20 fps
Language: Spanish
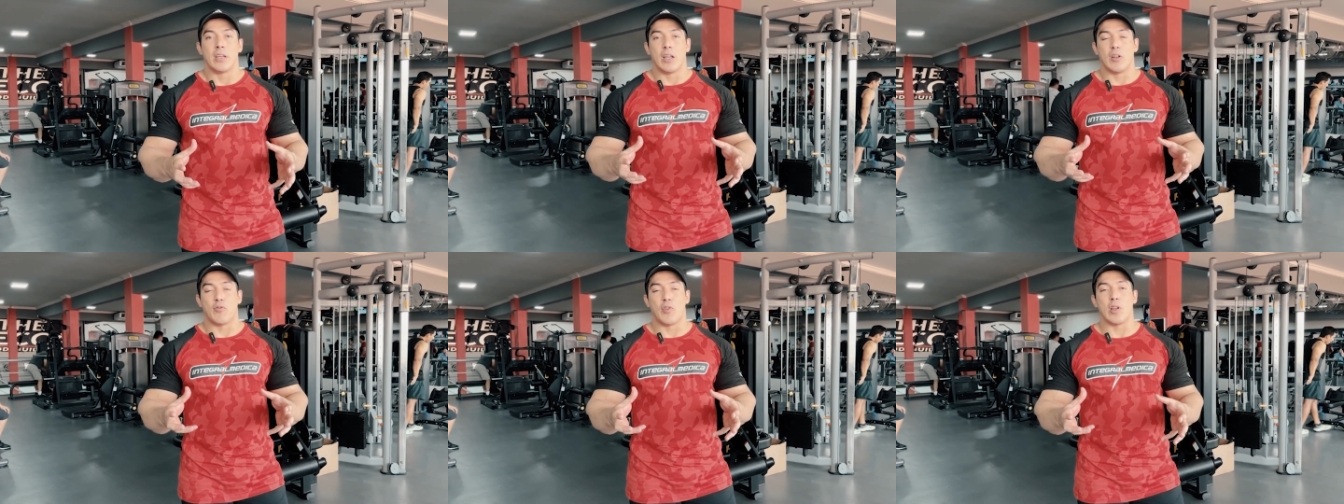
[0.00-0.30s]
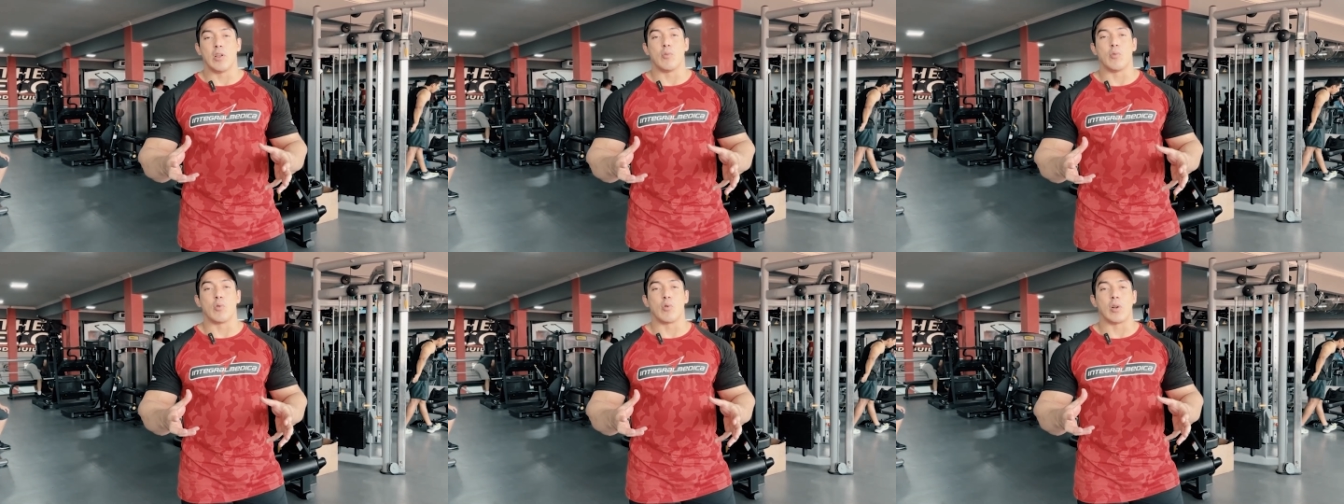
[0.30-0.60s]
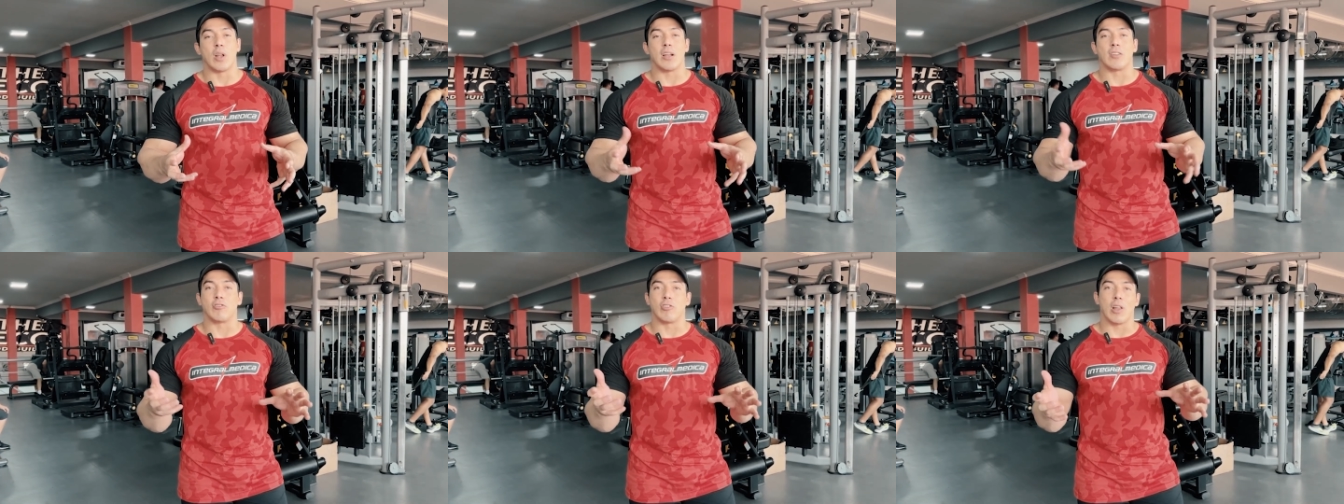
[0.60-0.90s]
El fallo
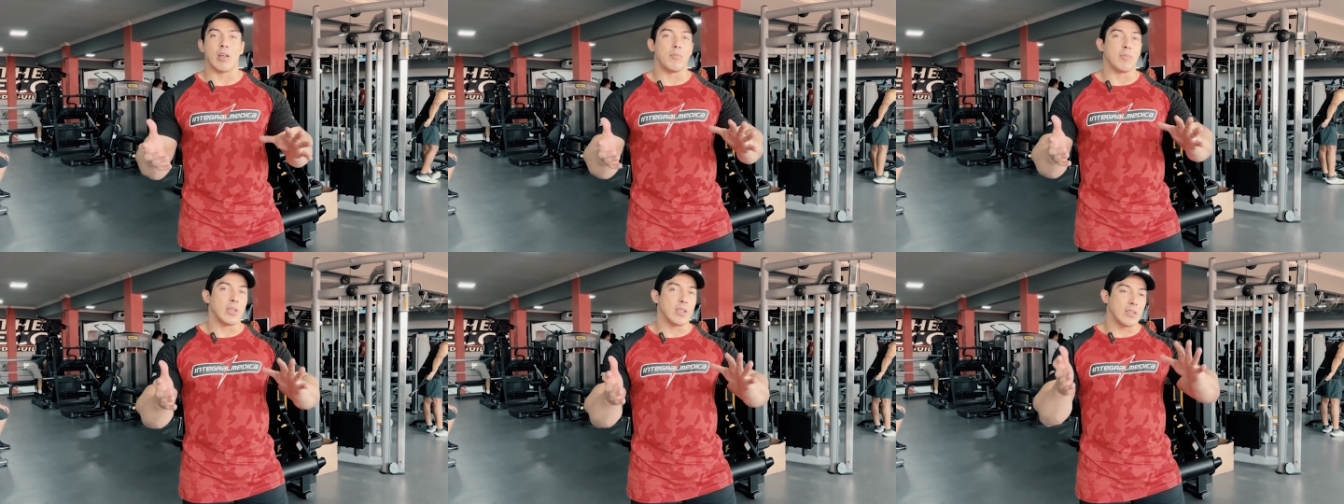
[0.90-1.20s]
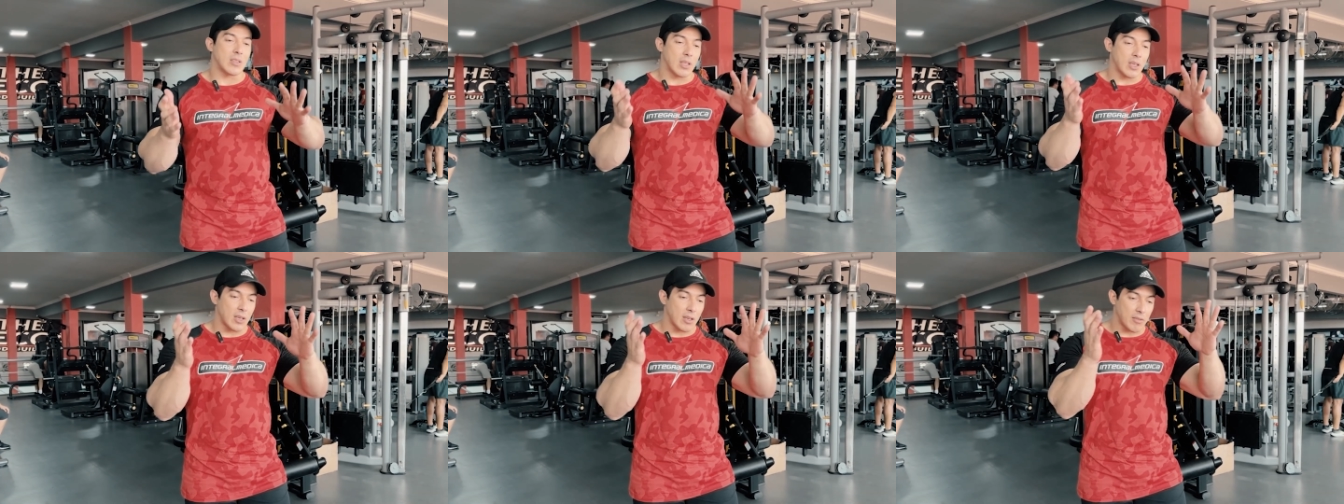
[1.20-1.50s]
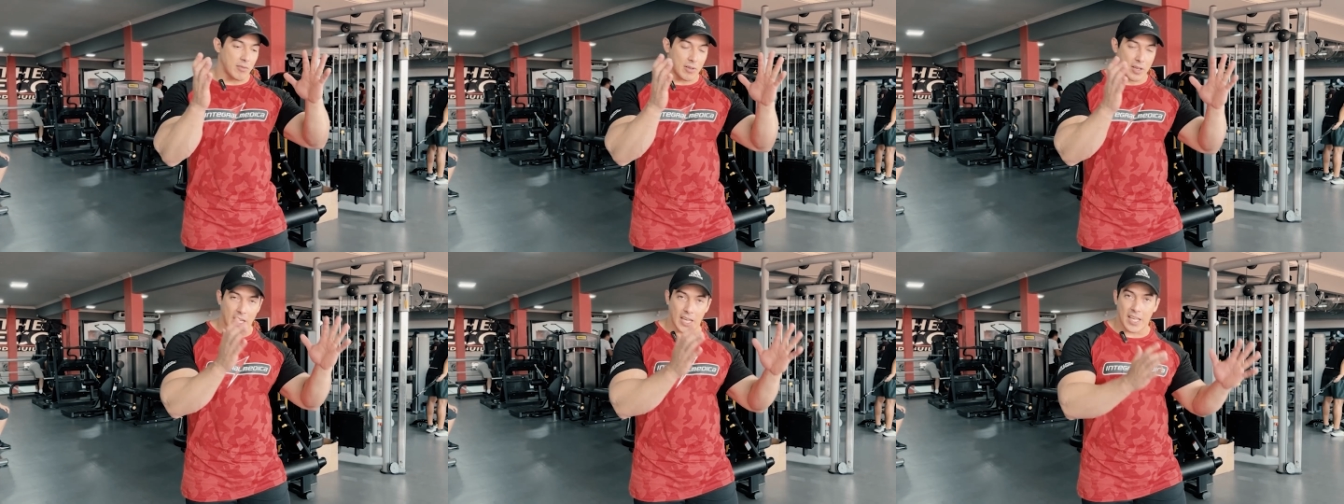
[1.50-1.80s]
muscular solamente
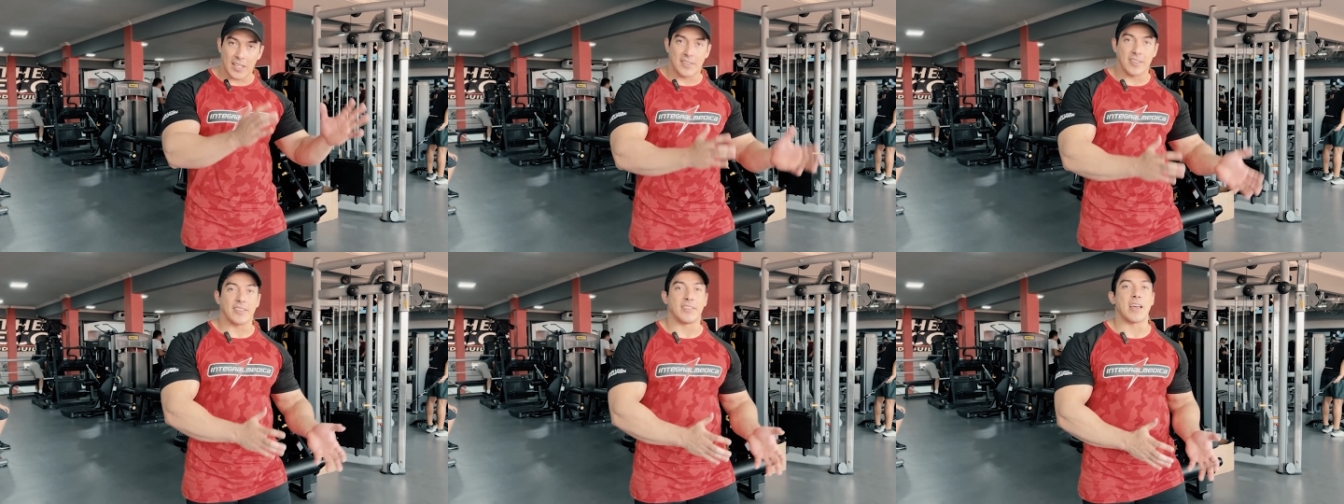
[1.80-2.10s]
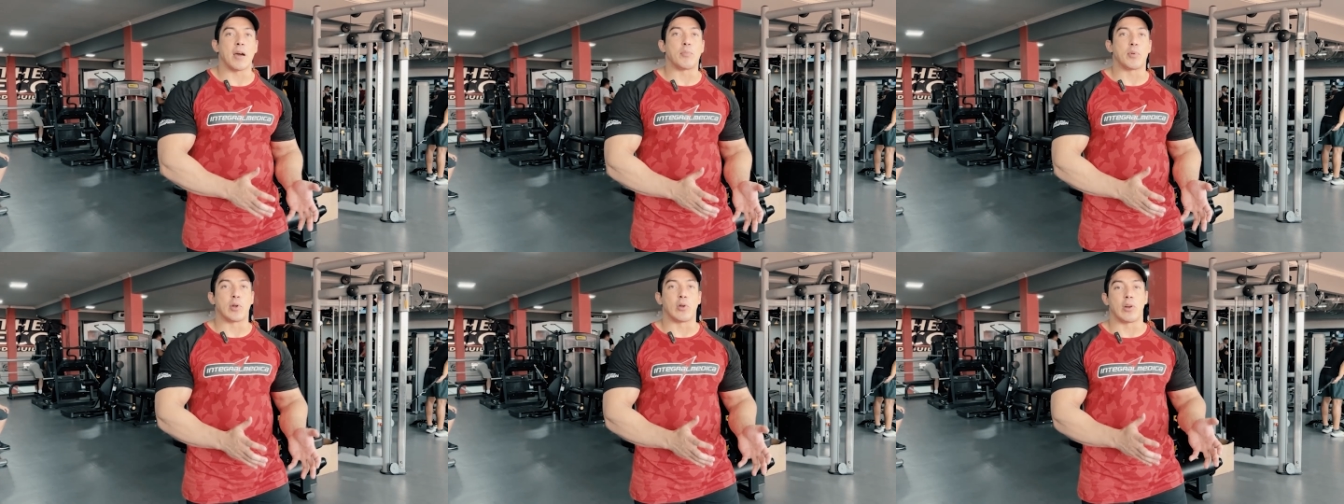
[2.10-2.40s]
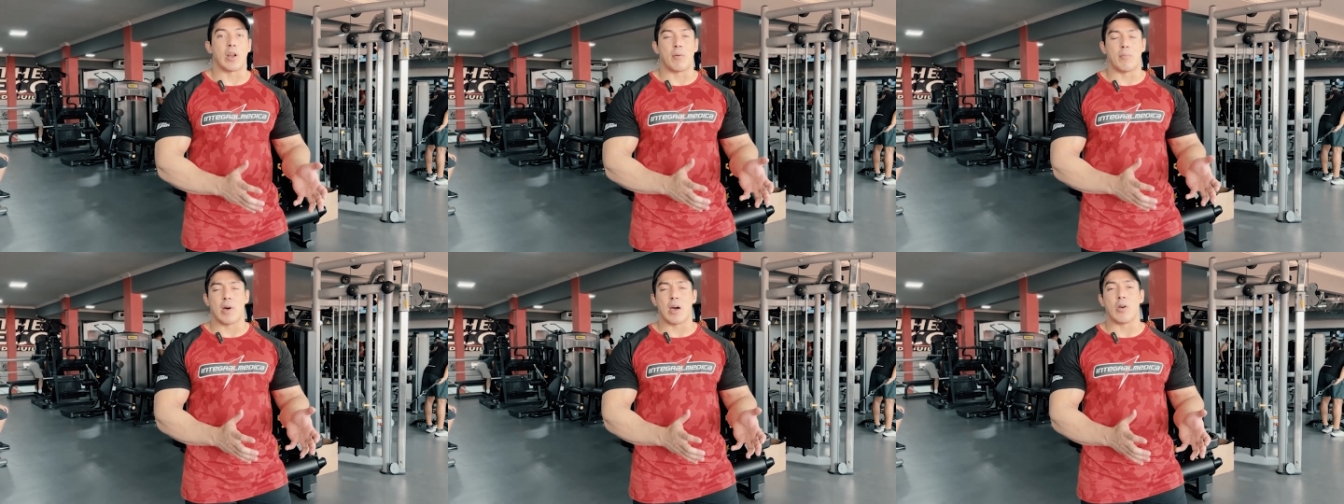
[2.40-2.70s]
es si se ha
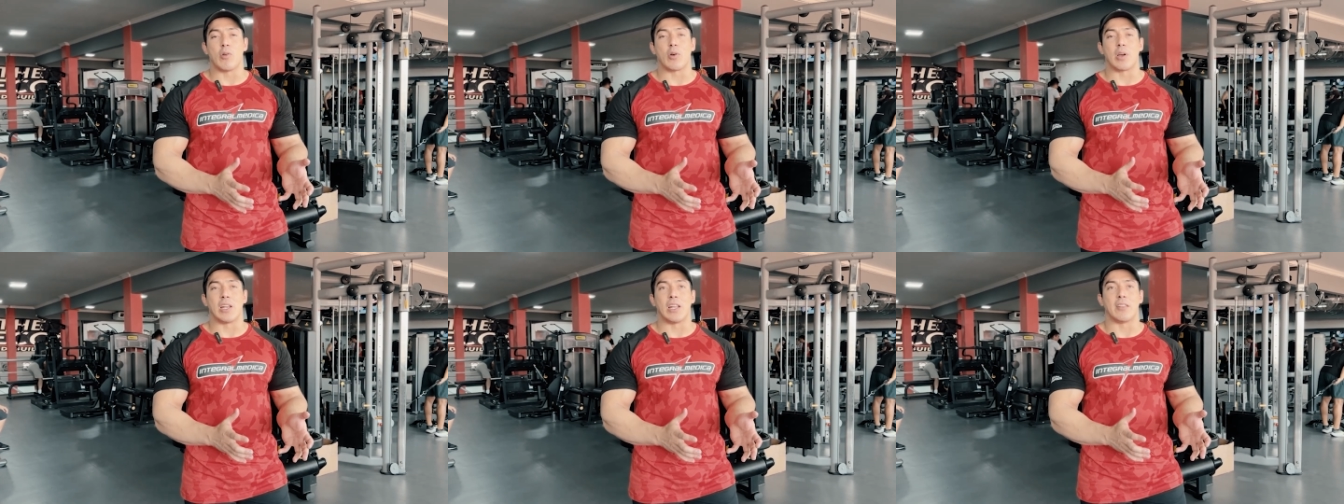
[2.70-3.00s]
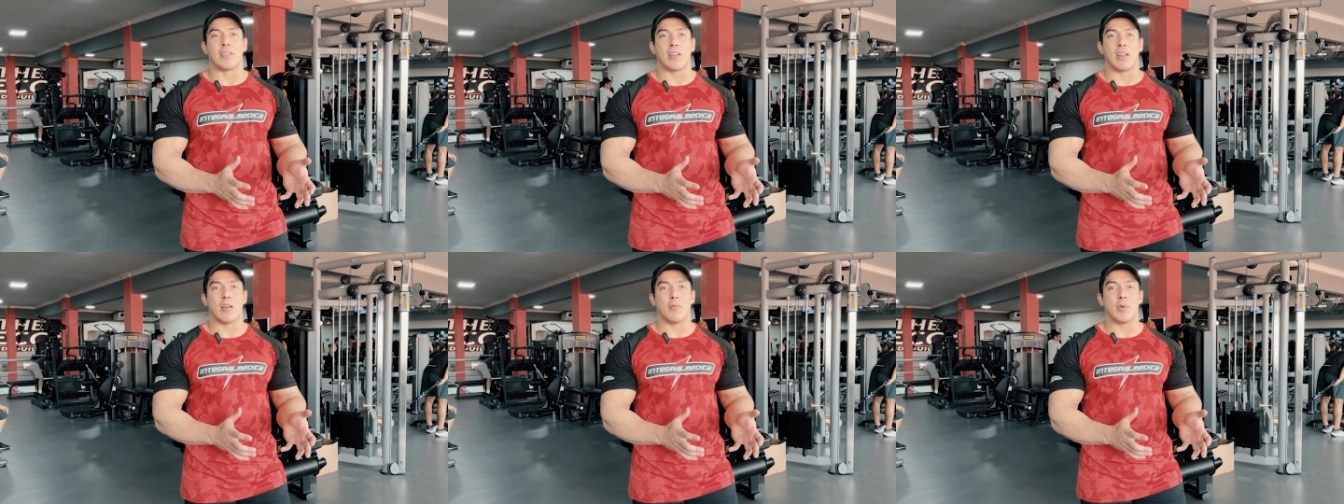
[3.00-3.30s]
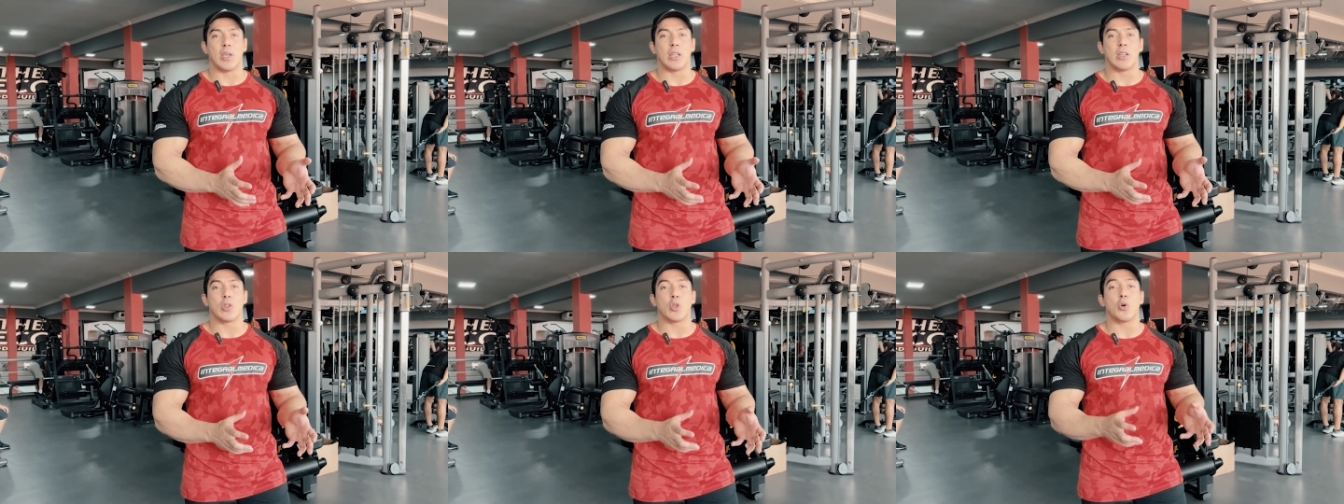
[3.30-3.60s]
programado en el
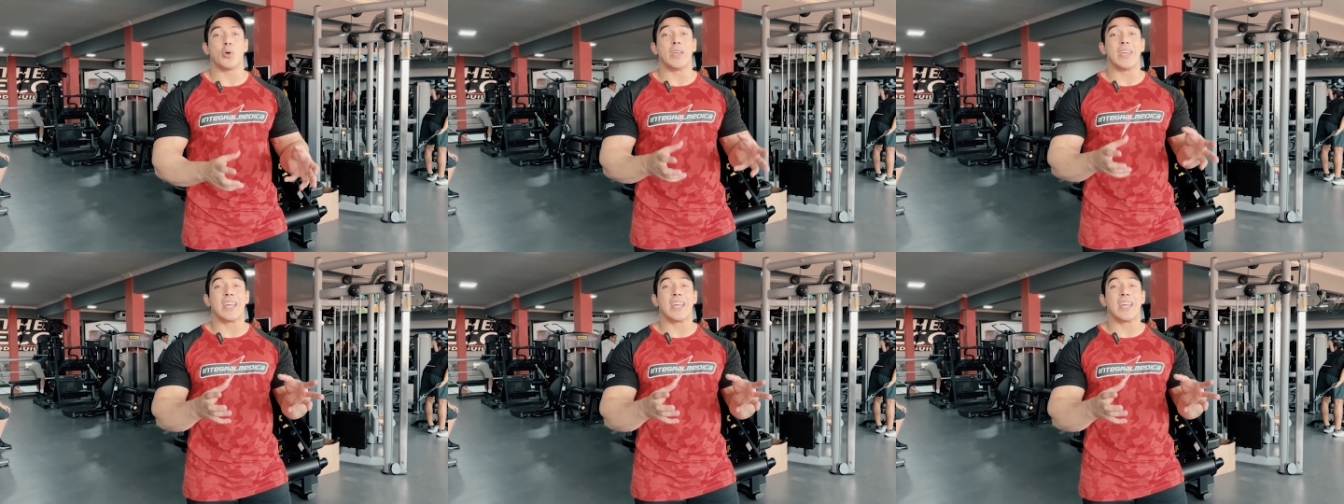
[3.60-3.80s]
entrenamiento